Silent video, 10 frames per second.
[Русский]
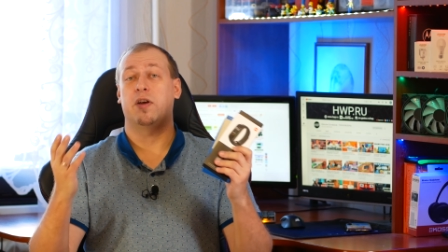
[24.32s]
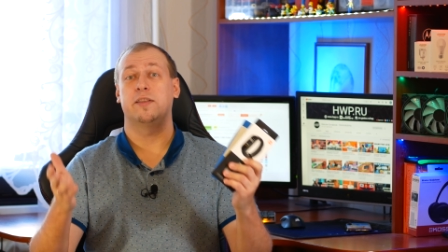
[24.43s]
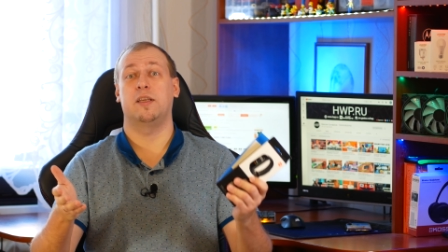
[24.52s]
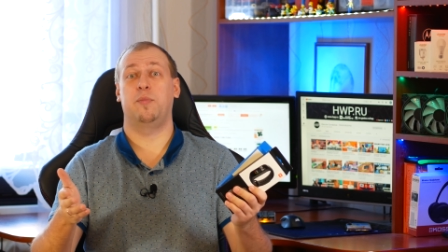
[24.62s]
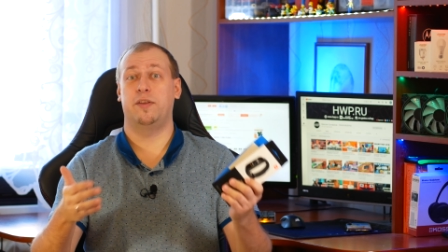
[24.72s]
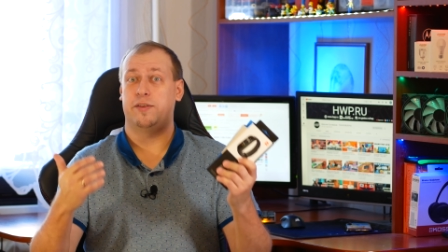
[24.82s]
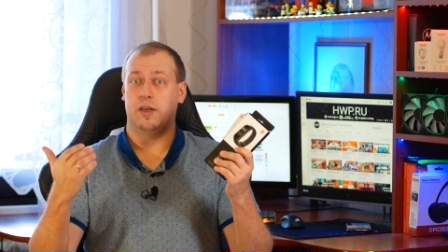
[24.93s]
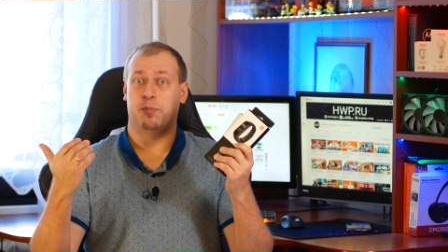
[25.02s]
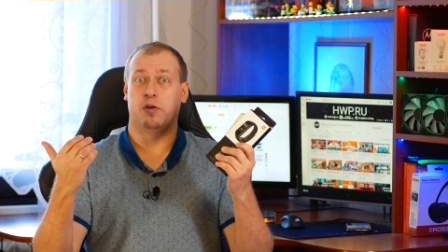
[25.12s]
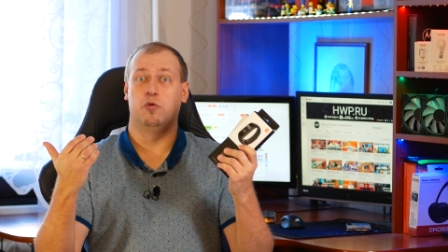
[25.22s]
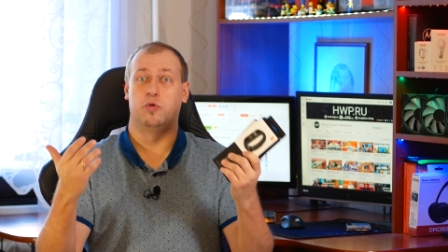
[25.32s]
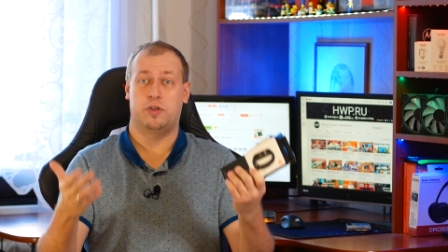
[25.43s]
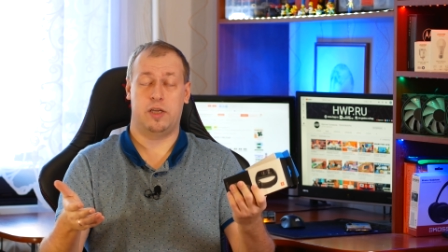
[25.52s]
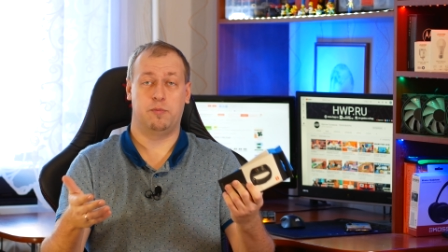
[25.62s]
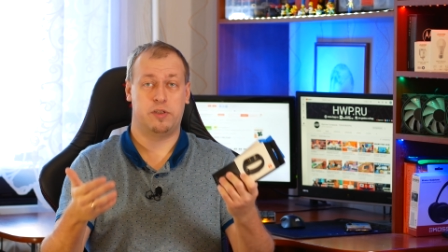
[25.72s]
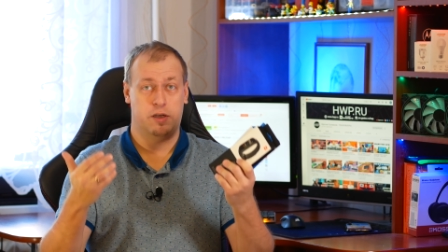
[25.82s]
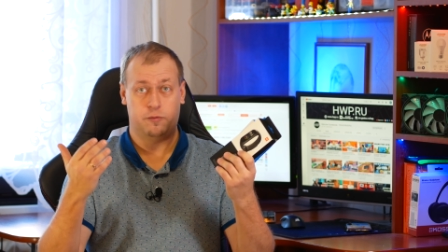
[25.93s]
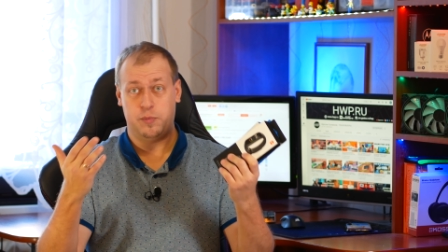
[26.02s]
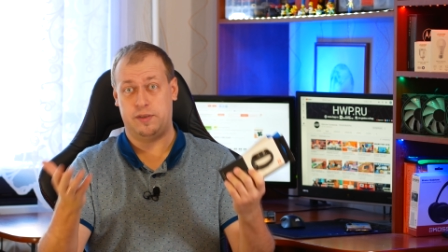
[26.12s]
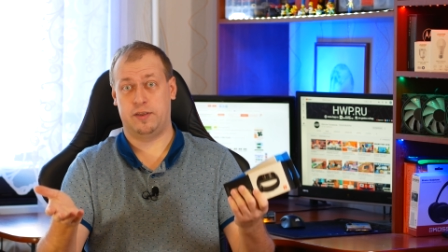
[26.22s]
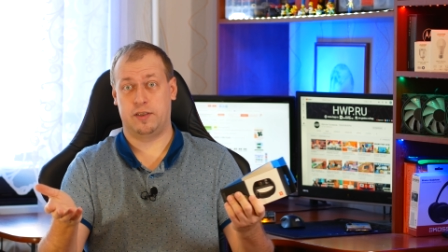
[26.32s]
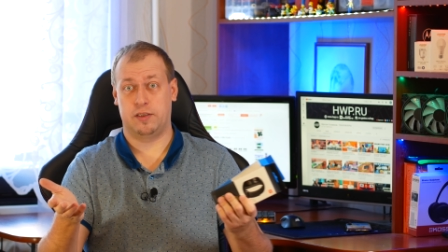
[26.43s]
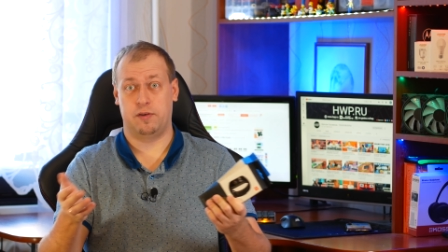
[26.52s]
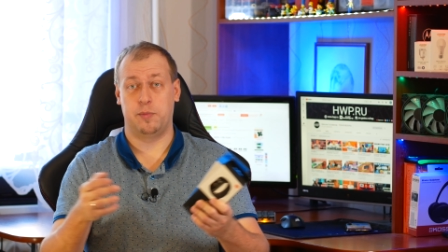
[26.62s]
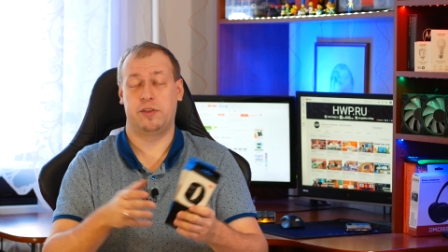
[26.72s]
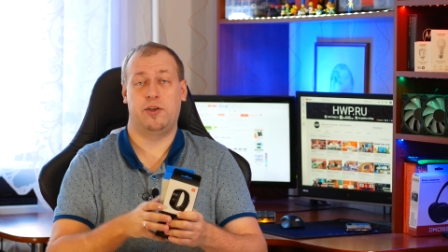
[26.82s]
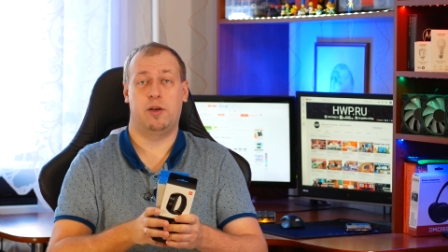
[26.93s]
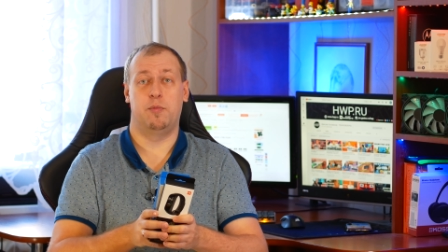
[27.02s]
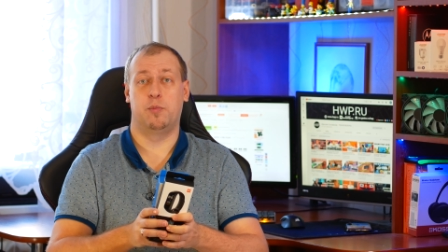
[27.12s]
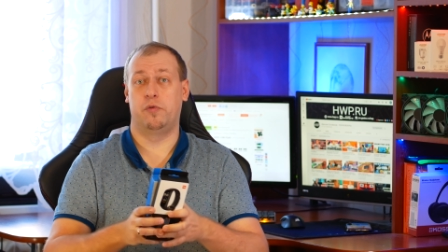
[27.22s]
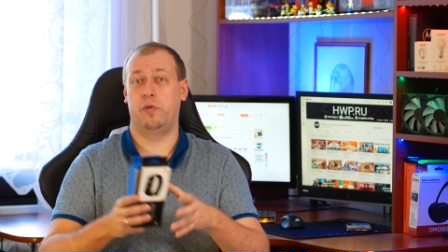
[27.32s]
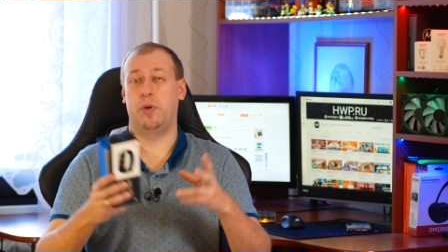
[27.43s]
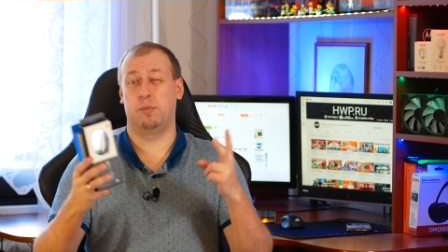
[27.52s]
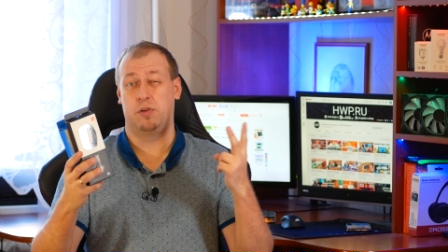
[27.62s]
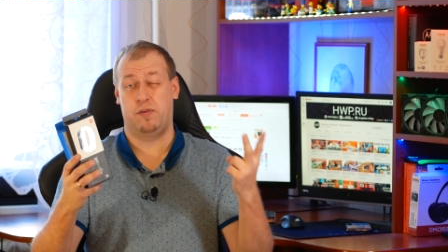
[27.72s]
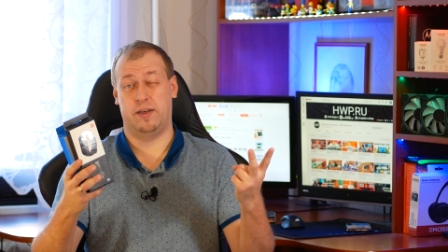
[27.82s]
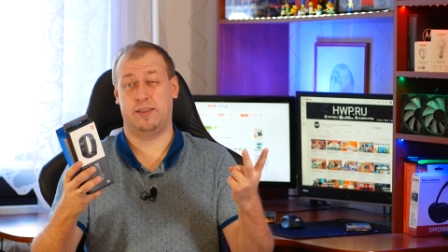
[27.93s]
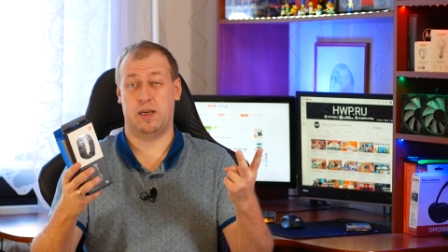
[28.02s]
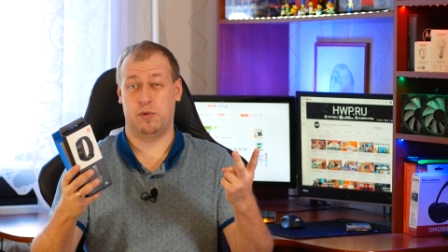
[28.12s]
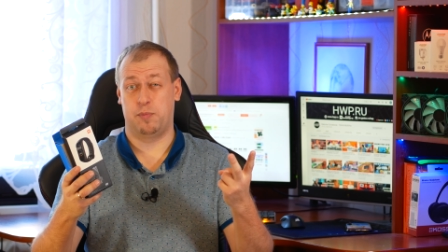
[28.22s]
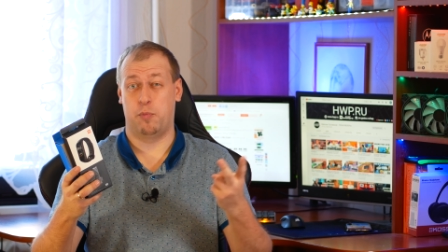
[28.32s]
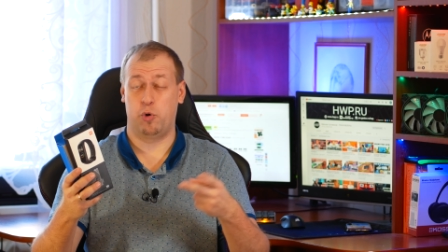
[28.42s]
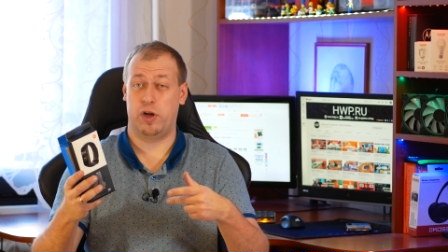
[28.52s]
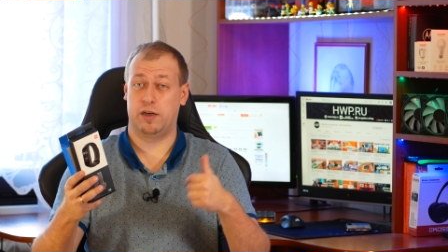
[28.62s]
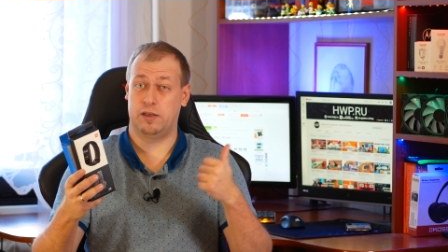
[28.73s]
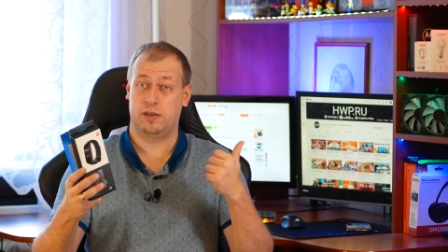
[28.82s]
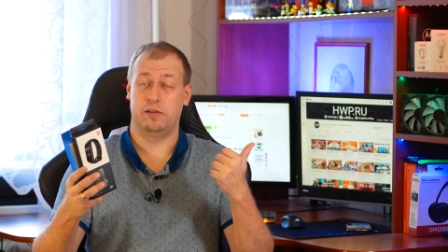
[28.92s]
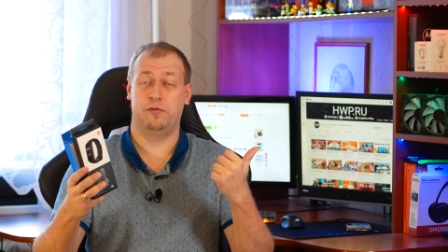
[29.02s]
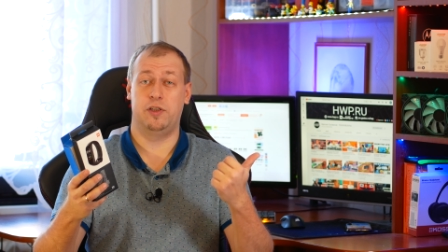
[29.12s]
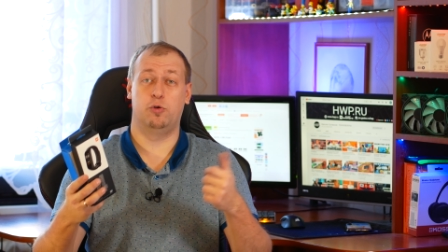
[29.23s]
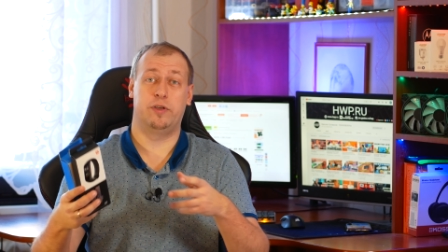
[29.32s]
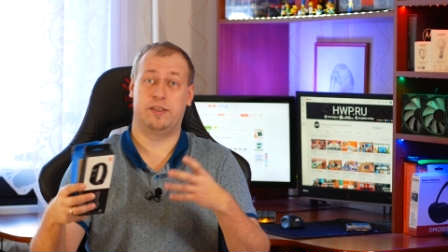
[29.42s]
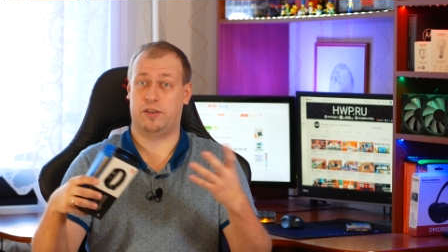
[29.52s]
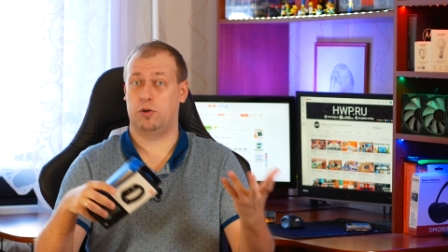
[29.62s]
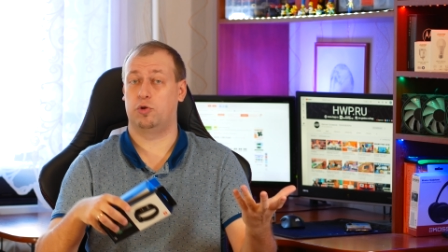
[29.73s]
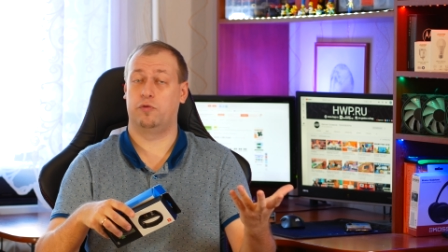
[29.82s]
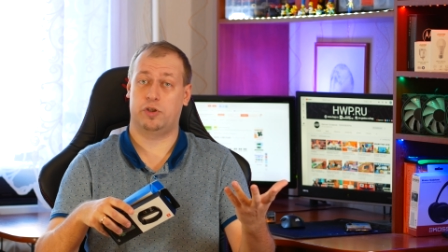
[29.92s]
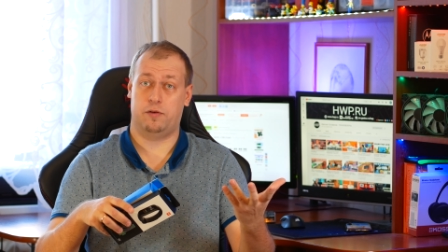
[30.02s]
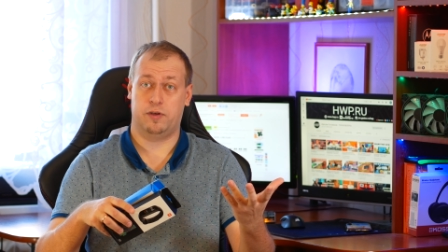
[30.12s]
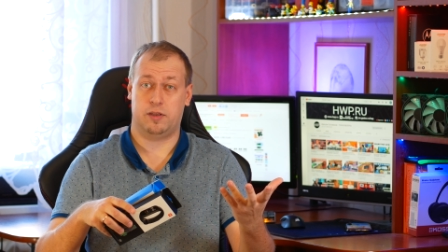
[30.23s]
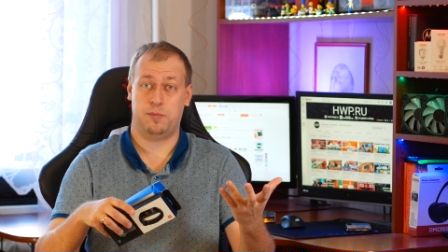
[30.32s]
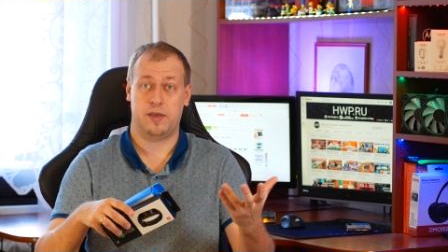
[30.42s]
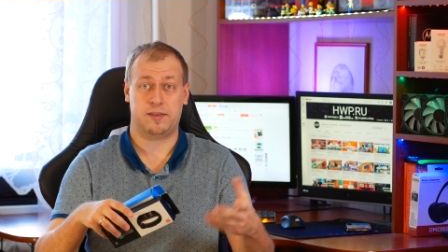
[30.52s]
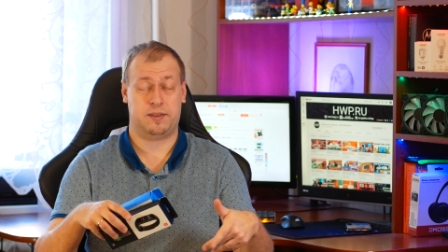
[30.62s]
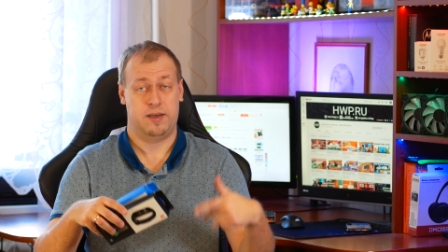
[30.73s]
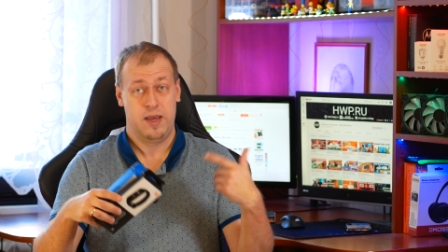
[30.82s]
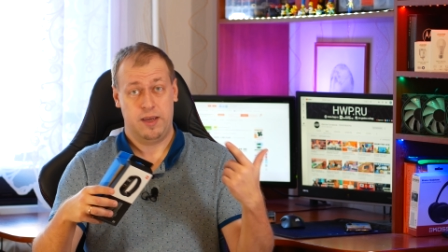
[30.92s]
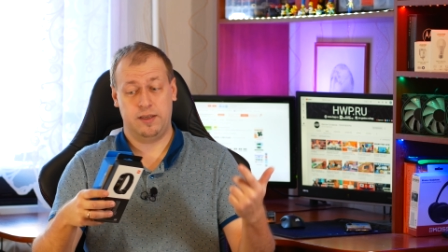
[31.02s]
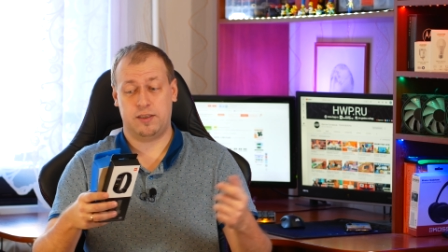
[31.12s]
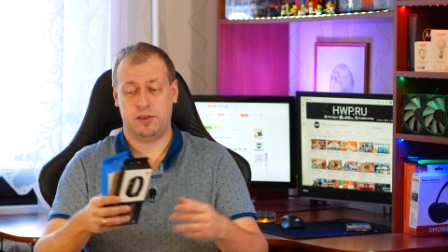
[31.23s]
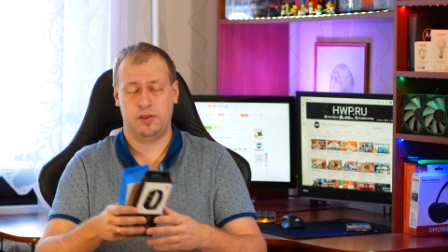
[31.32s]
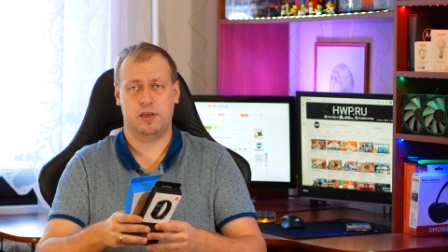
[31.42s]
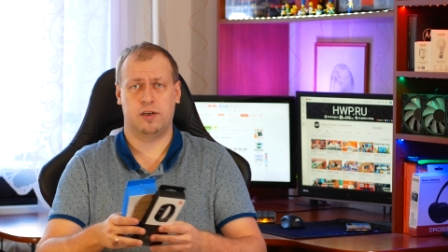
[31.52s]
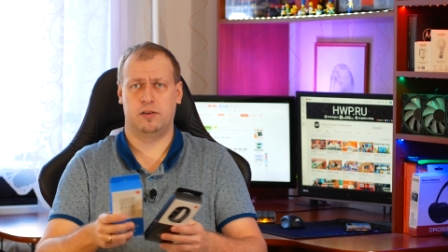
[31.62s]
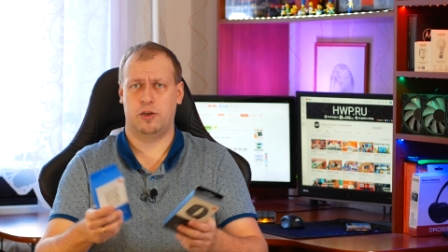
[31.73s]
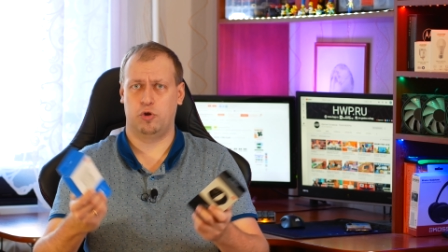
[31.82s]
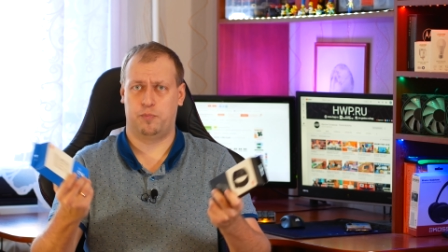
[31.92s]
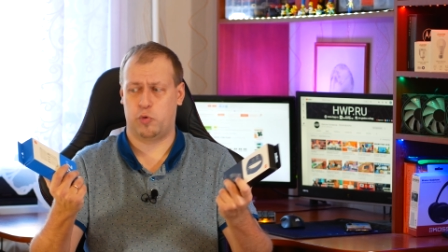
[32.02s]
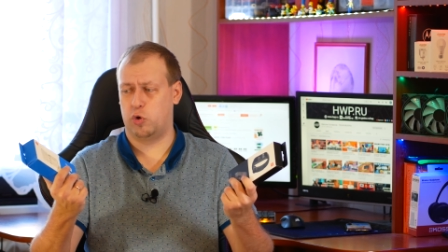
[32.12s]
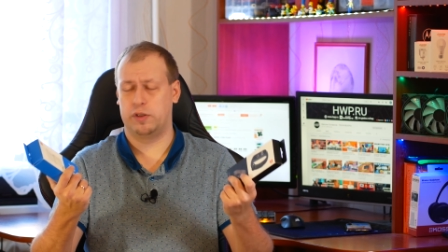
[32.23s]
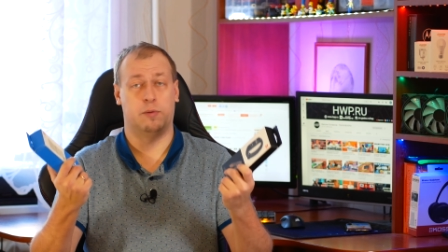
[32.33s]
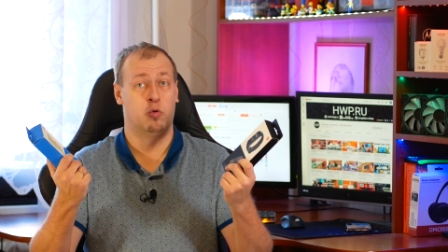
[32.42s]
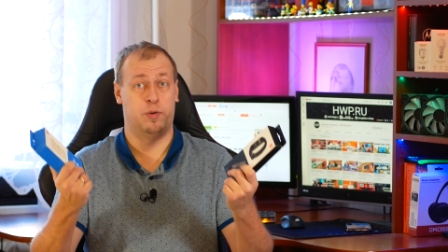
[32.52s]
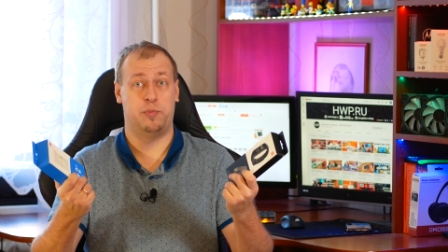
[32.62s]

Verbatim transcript: В конце месяца я проведу стрим, где вместе со своими зрителями мы выберем два самых популярных видео из тех, что вышли в этом месяце, и среди них найдем по одному